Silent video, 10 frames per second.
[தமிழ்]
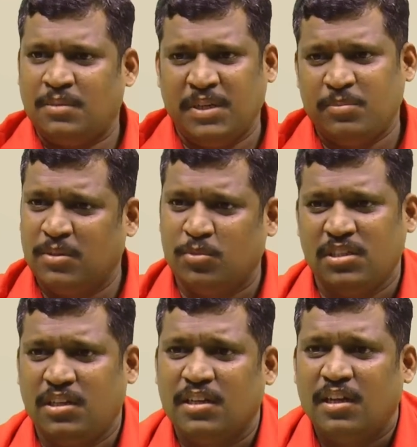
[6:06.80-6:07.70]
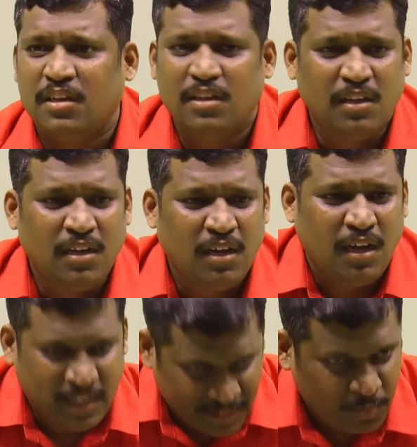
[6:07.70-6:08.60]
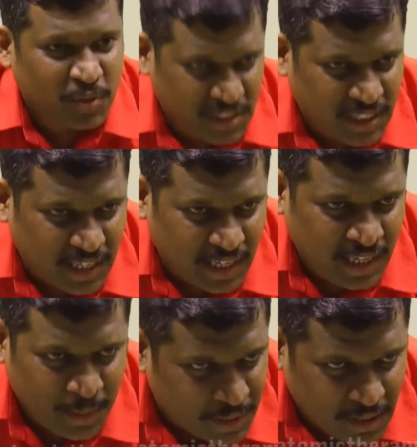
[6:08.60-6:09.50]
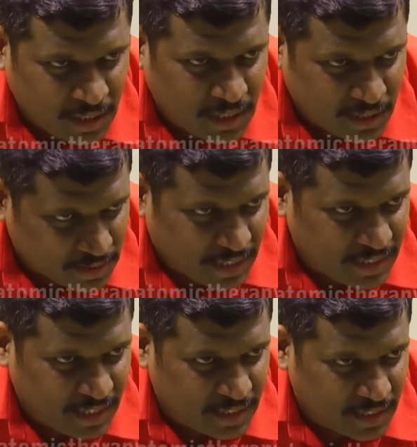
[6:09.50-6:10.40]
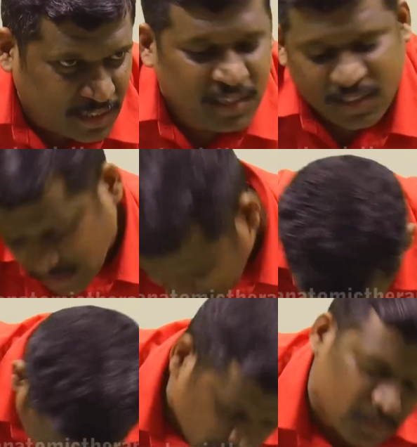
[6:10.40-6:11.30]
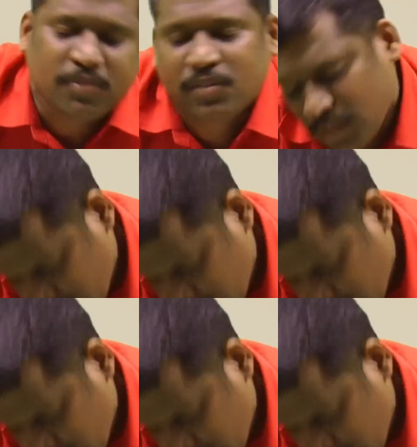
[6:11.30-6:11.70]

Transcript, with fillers: கற்பனை பண்ண முடியுது இல்லைங்களா அந்த பொசிஷனில் இப்படி தலைகீழாக நின்றுட்டு தலையை சுற்றணும்